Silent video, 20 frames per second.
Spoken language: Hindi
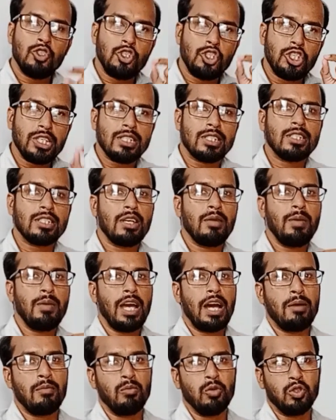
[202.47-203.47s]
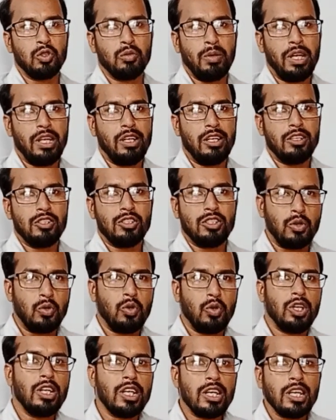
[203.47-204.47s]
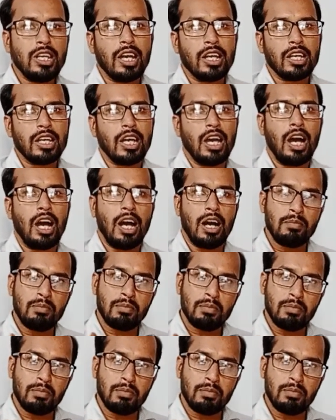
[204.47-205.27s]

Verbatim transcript: जिससे भी आप मुतमिन हैं ज़रूरी नहीं है कि आप